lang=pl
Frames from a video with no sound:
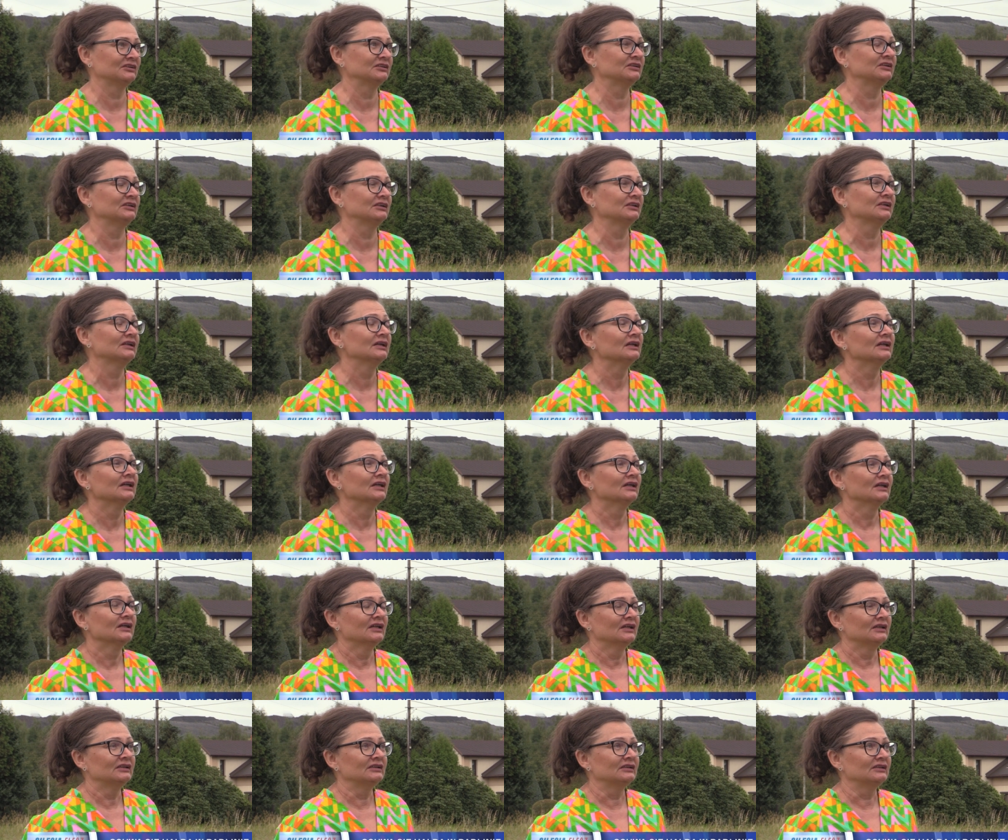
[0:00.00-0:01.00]
I,
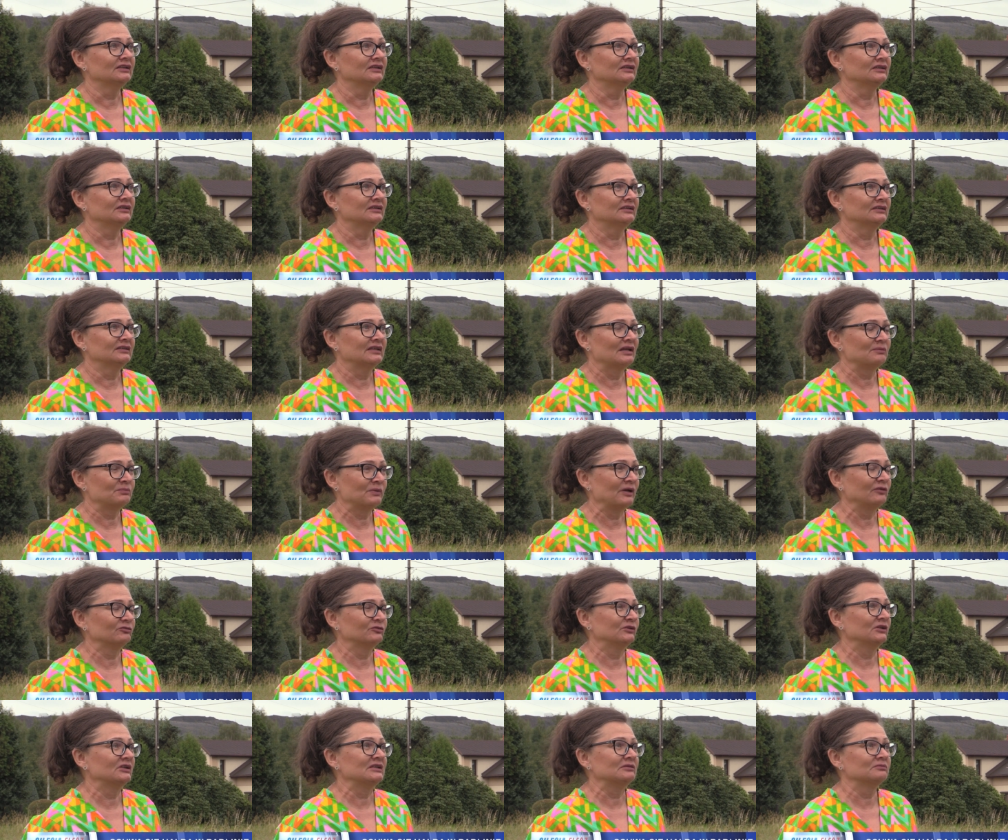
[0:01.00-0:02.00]
i
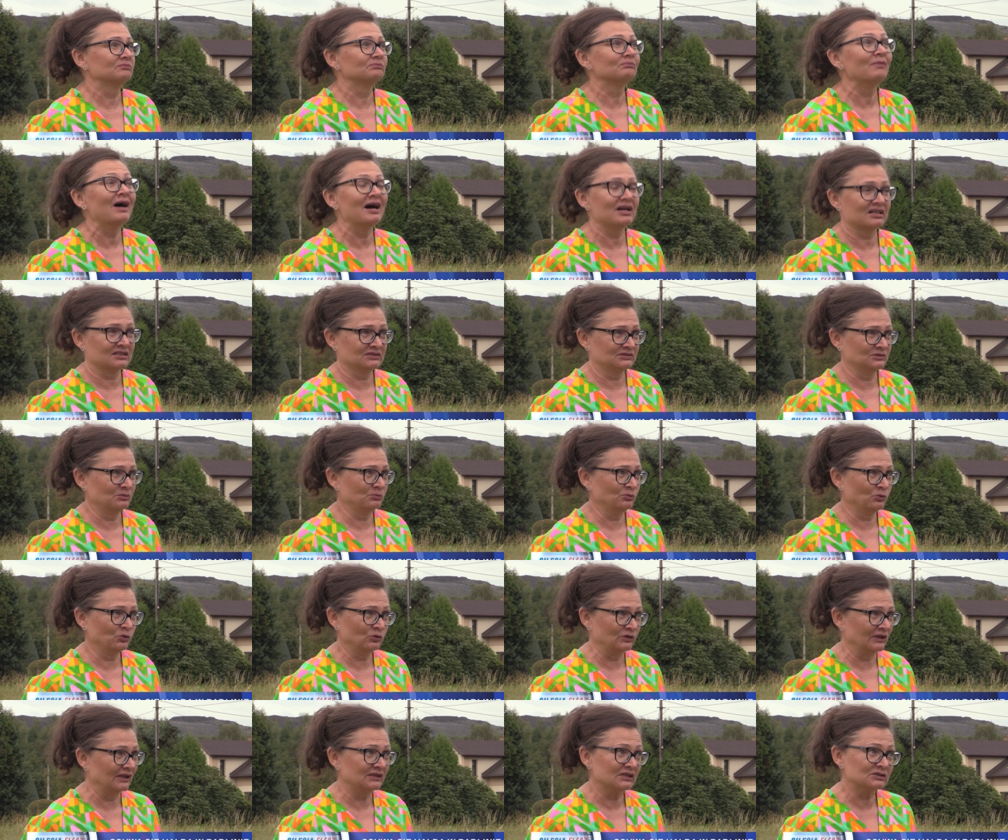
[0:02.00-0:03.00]
naprawdę bardzo
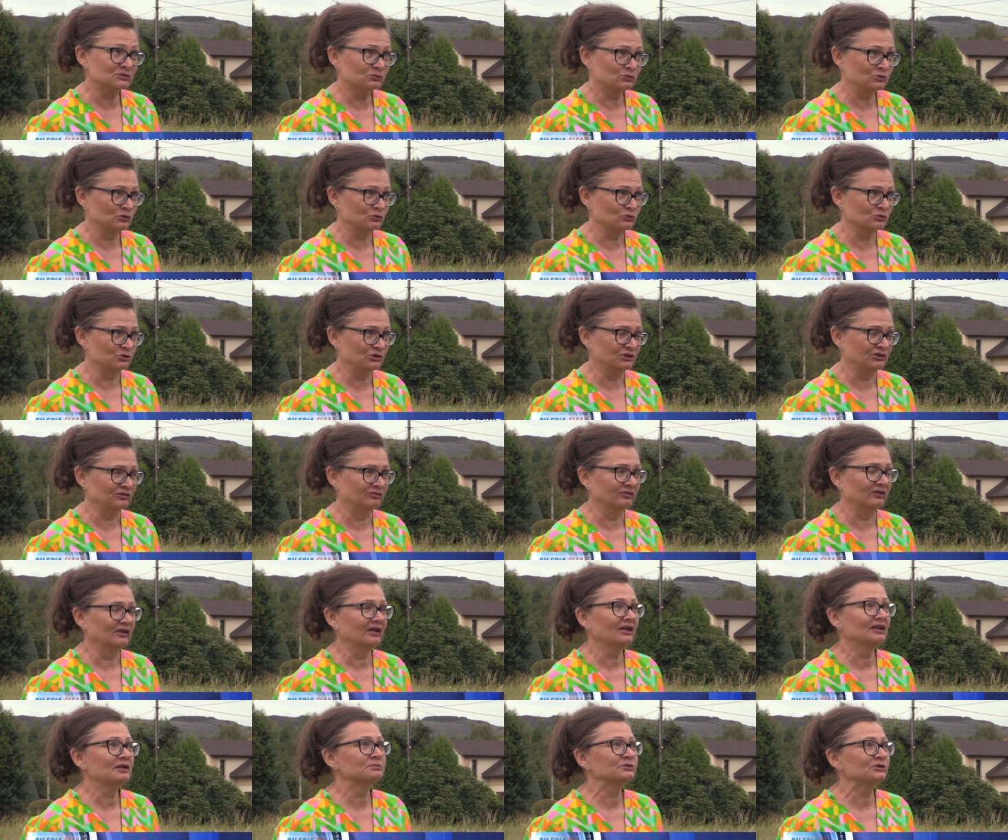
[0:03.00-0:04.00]
było dla nas uciążliwe,
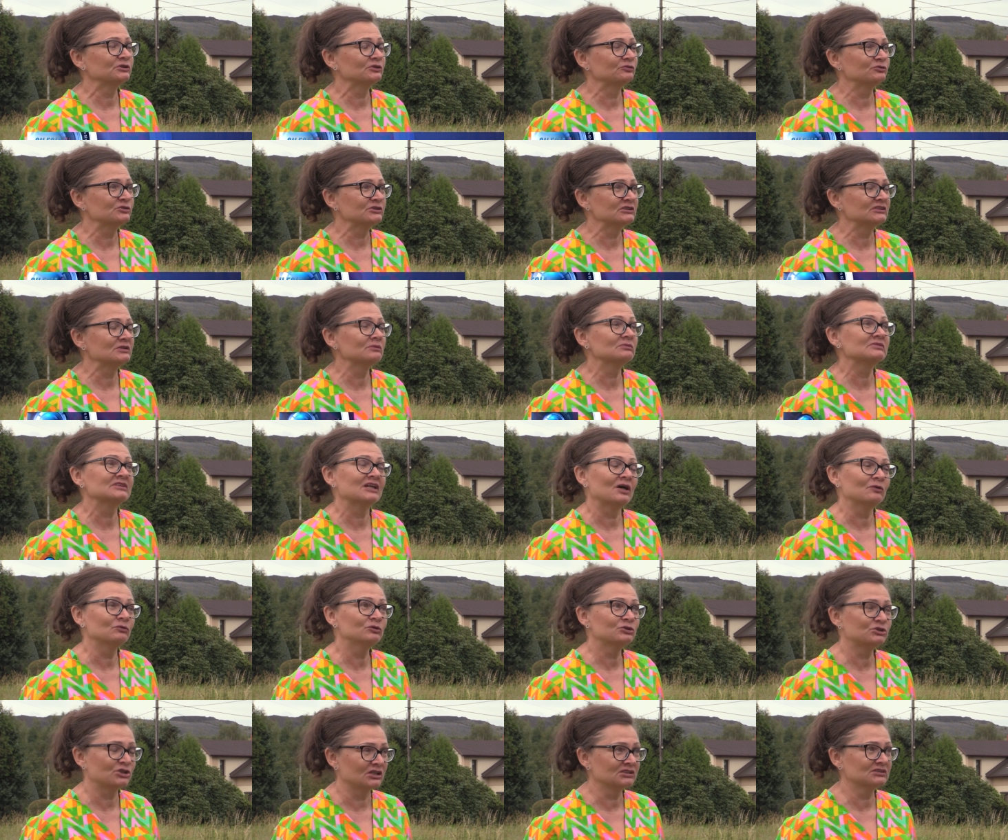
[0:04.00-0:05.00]
ale przede wszystkim
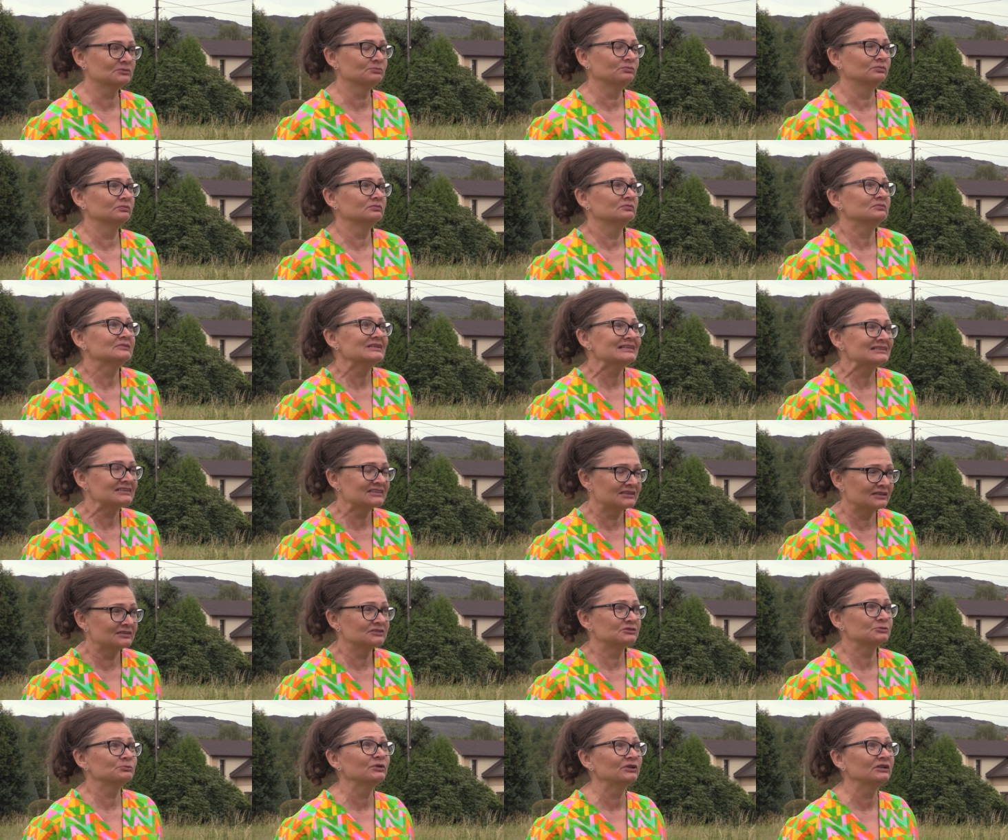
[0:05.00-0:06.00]
cały czas
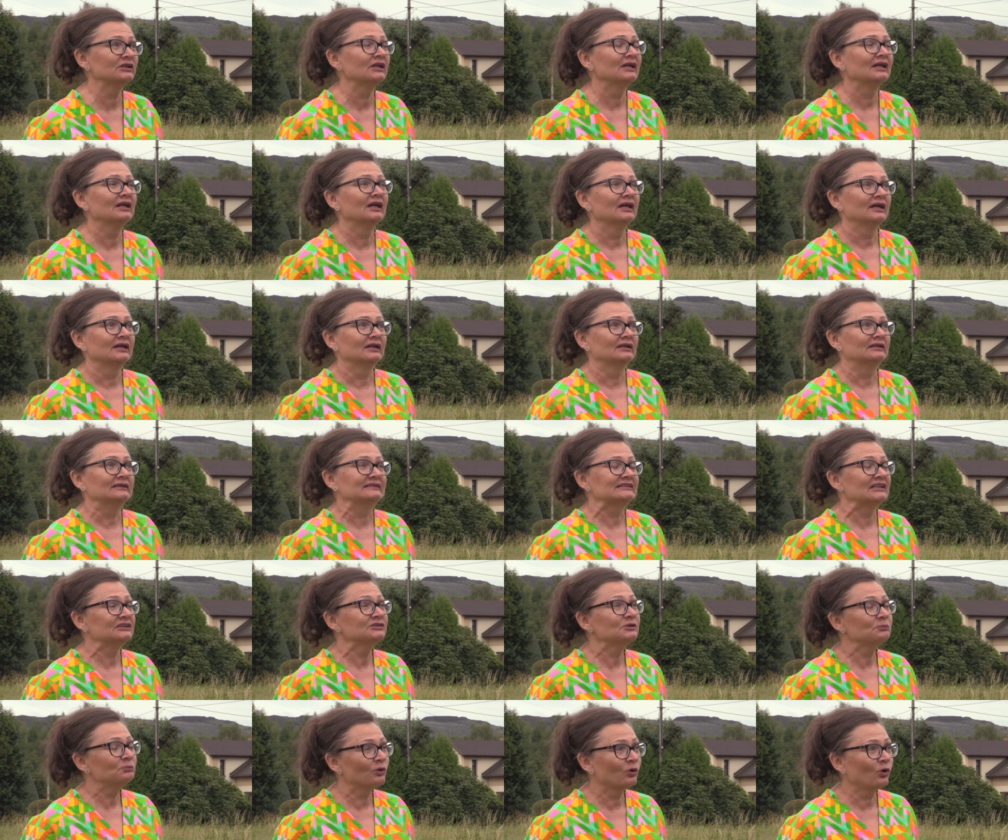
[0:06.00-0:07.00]
jesteśmy e,
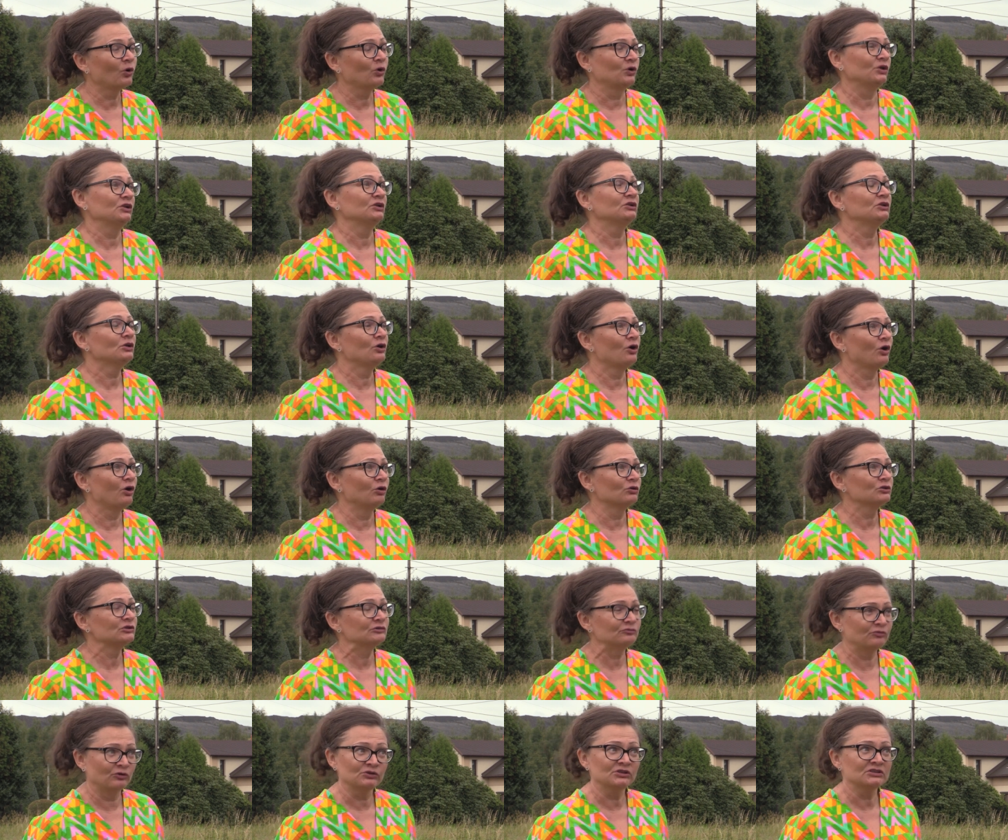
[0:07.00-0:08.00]
zaniepokojeni o
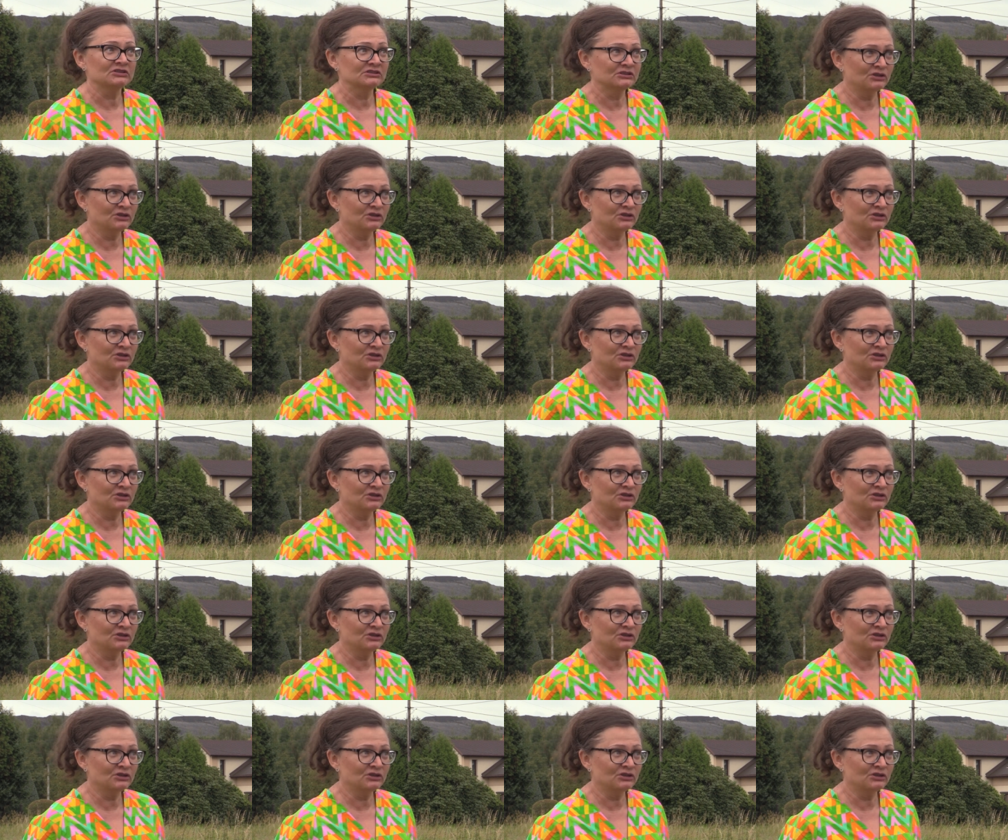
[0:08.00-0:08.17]
swoje